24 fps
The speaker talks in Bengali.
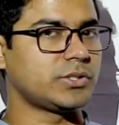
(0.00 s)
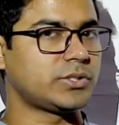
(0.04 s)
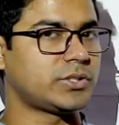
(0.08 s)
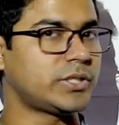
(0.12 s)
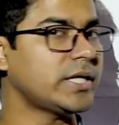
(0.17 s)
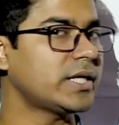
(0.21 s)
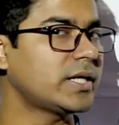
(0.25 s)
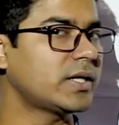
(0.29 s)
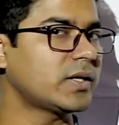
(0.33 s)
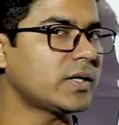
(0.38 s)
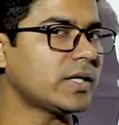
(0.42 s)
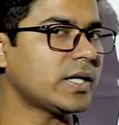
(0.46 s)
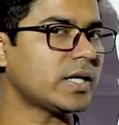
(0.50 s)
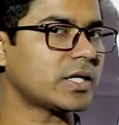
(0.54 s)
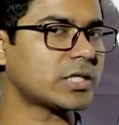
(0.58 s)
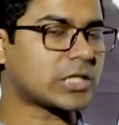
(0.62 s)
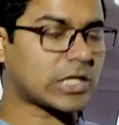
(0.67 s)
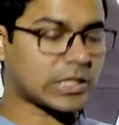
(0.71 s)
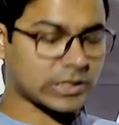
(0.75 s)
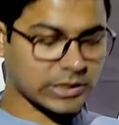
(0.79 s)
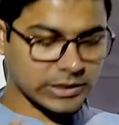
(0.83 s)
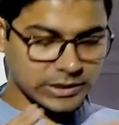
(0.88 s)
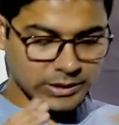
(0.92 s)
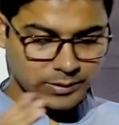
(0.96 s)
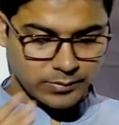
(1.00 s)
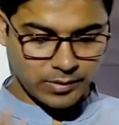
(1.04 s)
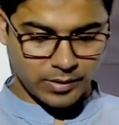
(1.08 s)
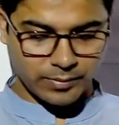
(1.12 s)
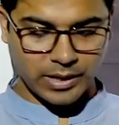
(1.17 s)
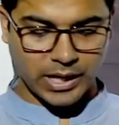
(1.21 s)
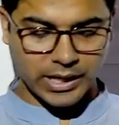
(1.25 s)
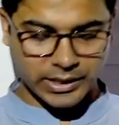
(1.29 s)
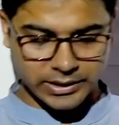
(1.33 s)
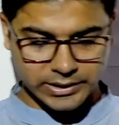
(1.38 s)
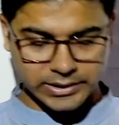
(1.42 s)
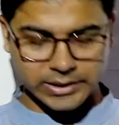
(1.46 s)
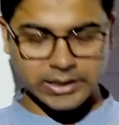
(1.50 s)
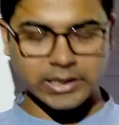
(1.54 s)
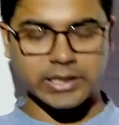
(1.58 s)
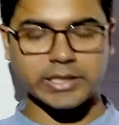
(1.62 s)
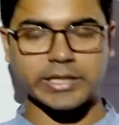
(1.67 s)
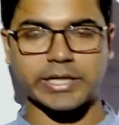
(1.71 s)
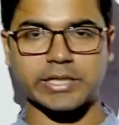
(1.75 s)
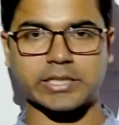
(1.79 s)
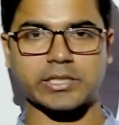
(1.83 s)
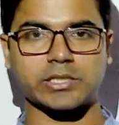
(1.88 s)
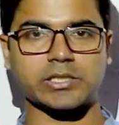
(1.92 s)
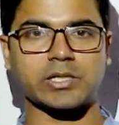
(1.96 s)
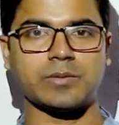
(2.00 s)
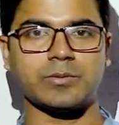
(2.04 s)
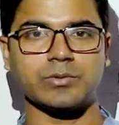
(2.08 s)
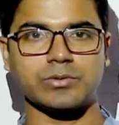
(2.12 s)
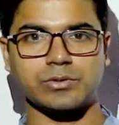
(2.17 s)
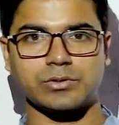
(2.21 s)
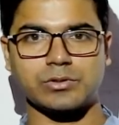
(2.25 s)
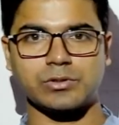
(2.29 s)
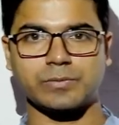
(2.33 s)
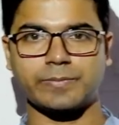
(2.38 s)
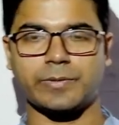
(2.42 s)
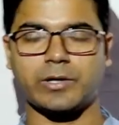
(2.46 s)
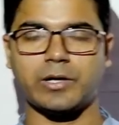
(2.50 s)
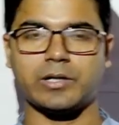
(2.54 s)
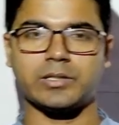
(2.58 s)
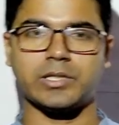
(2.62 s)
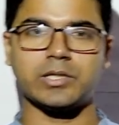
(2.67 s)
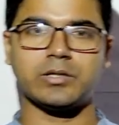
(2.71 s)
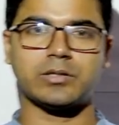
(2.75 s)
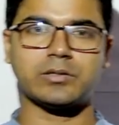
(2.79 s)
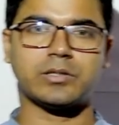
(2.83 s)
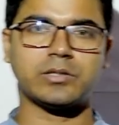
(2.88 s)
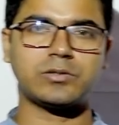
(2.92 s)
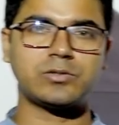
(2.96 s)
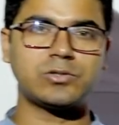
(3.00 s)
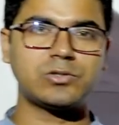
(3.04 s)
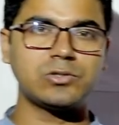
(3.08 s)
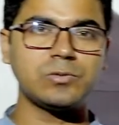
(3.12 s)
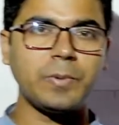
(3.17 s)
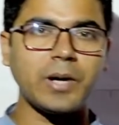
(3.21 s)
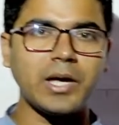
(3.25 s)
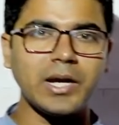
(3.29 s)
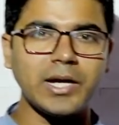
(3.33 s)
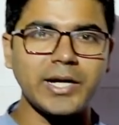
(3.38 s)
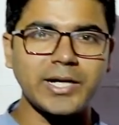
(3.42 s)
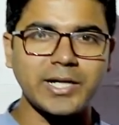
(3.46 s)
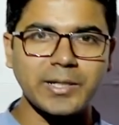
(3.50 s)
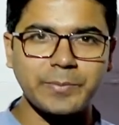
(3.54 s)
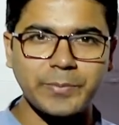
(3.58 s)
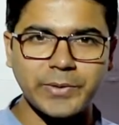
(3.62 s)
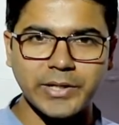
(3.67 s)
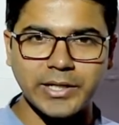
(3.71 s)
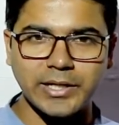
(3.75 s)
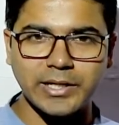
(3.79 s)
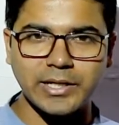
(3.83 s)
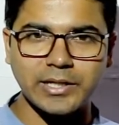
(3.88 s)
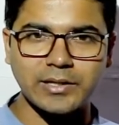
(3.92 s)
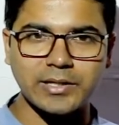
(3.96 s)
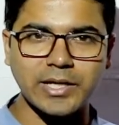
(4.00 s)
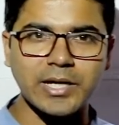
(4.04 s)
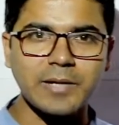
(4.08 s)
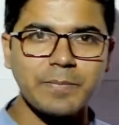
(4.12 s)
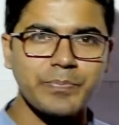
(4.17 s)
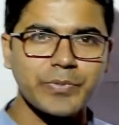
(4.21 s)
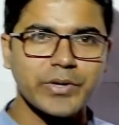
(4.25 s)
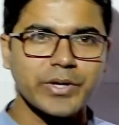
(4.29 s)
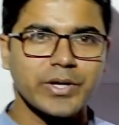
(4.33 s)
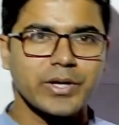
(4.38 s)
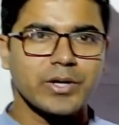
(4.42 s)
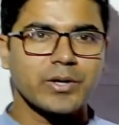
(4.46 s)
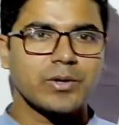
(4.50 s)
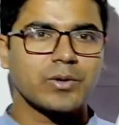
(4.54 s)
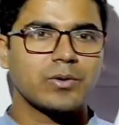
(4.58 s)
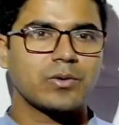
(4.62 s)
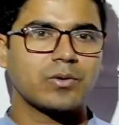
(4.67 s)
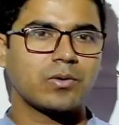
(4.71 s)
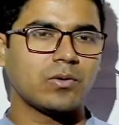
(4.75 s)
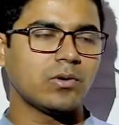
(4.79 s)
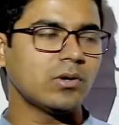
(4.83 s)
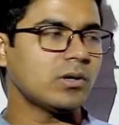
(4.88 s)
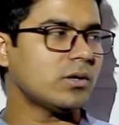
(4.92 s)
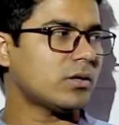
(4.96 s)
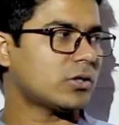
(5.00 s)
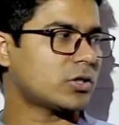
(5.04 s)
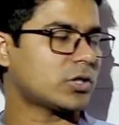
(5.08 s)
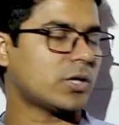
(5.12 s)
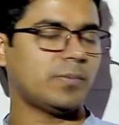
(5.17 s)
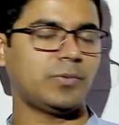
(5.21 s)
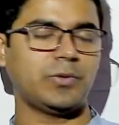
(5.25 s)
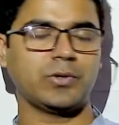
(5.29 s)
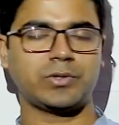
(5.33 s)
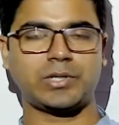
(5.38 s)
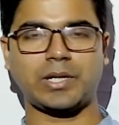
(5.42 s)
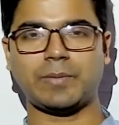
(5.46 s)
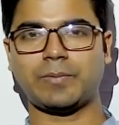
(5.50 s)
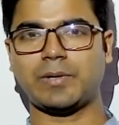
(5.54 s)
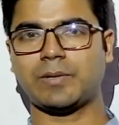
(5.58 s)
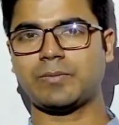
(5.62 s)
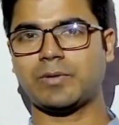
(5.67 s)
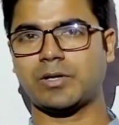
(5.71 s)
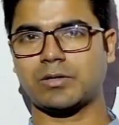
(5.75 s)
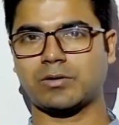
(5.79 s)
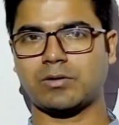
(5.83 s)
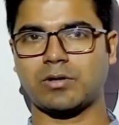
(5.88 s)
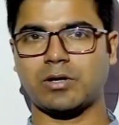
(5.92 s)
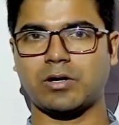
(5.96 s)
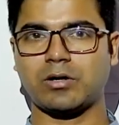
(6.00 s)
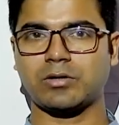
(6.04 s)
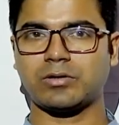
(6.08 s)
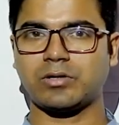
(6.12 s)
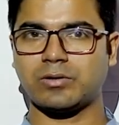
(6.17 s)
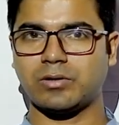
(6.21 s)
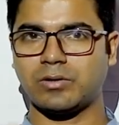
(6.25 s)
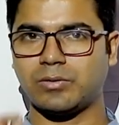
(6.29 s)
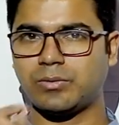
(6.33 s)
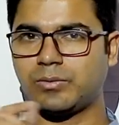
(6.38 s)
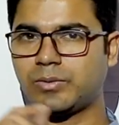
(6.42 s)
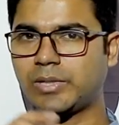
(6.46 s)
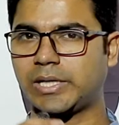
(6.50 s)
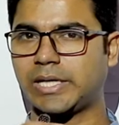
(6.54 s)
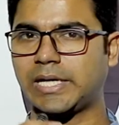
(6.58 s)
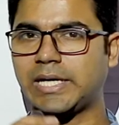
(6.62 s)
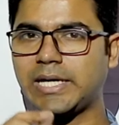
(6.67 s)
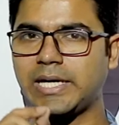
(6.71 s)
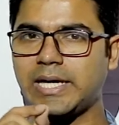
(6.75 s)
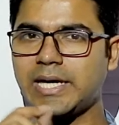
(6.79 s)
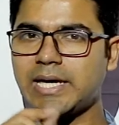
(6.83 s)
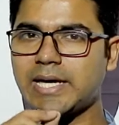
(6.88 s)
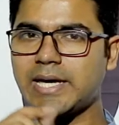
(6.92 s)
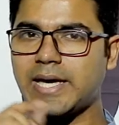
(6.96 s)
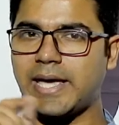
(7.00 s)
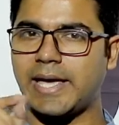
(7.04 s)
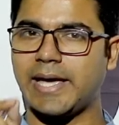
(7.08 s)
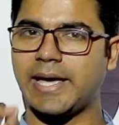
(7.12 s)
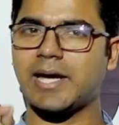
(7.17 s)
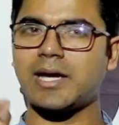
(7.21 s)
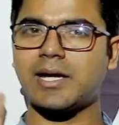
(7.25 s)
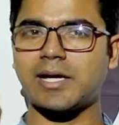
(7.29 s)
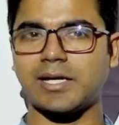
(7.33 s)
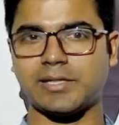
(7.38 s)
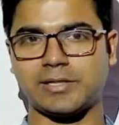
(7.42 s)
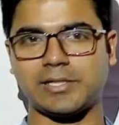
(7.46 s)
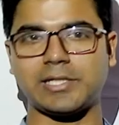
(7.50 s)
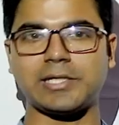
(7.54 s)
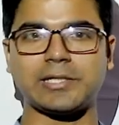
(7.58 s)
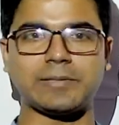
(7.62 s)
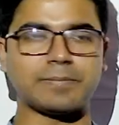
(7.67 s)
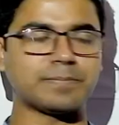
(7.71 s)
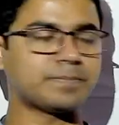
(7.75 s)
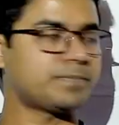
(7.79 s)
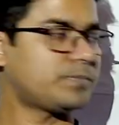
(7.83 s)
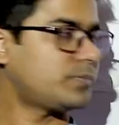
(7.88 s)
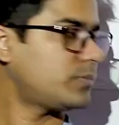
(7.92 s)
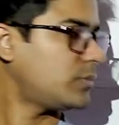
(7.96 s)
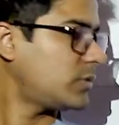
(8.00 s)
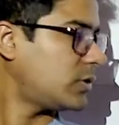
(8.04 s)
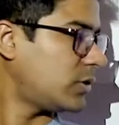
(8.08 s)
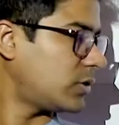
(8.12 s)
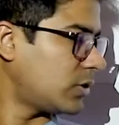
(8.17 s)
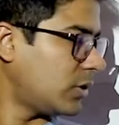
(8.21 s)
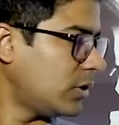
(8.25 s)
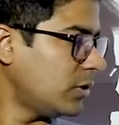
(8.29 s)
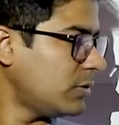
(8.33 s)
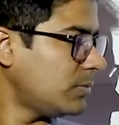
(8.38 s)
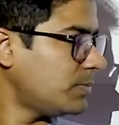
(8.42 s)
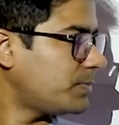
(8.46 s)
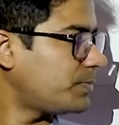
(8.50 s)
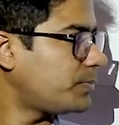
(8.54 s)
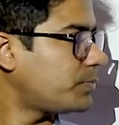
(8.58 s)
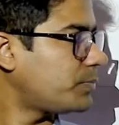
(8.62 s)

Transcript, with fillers: ডিগ্রির সাথে কিভাবে আর্টিকেলের একটা সামঞ্জস্য পাওয়া যায় অর্থাৎ সুপারলেটিভ ডিগ্রিতে কোন শব্দটা ব্যবহার করা হতে হবে এ এন না দি তো চলুন